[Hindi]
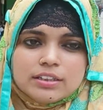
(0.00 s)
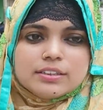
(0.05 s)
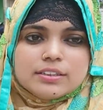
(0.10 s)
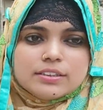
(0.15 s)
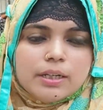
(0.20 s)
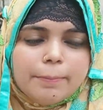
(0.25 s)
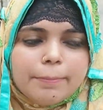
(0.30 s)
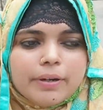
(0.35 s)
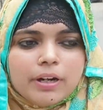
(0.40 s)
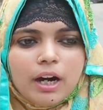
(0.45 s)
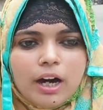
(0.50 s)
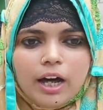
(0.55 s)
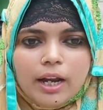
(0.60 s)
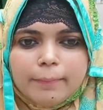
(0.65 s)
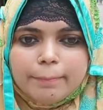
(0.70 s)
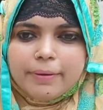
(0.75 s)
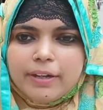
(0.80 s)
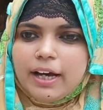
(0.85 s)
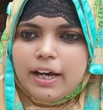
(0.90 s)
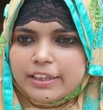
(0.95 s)
जब घर
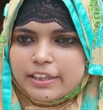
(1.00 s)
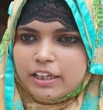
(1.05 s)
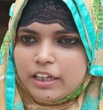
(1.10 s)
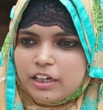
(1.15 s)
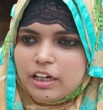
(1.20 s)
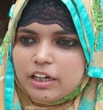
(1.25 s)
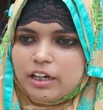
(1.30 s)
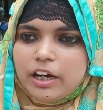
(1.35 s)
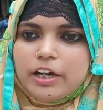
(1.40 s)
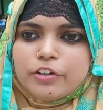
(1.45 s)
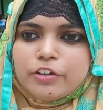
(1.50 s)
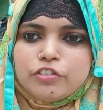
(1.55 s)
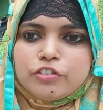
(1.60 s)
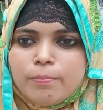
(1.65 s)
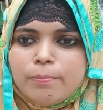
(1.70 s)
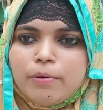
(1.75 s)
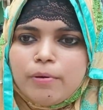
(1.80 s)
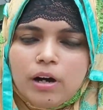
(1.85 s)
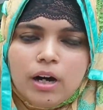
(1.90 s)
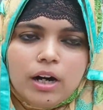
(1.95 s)
पे रहते हैं ना गाइस तो
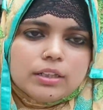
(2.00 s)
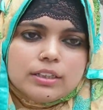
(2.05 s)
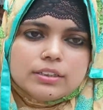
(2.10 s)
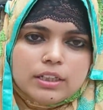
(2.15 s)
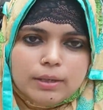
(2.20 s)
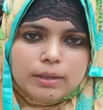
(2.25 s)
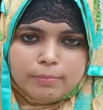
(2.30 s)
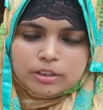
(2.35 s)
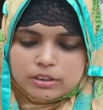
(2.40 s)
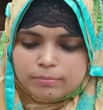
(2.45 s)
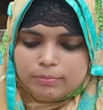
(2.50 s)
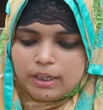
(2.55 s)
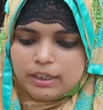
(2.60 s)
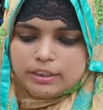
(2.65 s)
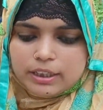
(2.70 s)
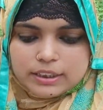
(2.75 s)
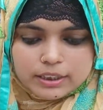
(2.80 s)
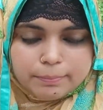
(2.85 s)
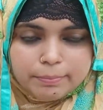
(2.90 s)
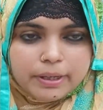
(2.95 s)
बहुत अच्छा मौसम
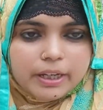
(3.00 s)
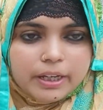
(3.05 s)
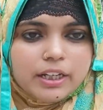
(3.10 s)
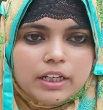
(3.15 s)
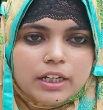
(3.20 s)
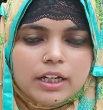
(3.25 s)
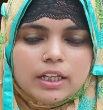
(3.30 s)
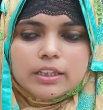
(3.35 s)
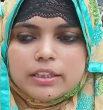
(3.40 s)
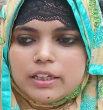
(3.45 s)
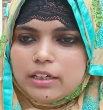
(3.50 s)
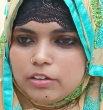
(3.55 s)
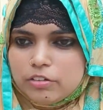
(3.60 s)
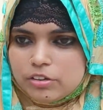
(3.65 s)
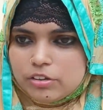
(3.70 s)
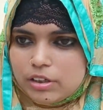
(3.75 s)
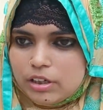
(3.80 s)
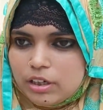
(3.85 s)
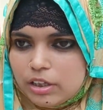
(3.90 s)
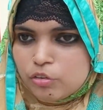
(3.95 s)
करता है जब कहीं निकलते हैं ना तो
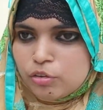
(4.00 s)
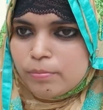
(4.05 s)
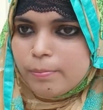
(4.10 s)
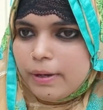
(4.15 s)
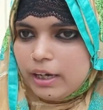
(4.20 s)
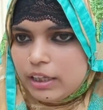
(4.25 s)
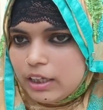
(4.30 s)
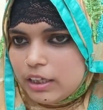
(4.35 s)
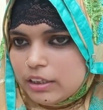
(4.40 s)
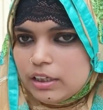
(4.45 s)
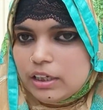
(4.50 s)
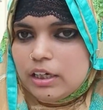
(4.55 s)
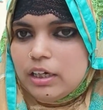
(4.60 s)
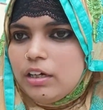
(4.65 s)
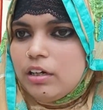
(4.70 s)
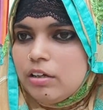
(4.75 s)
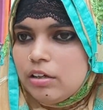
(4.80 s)
इतना धूप आ जाता है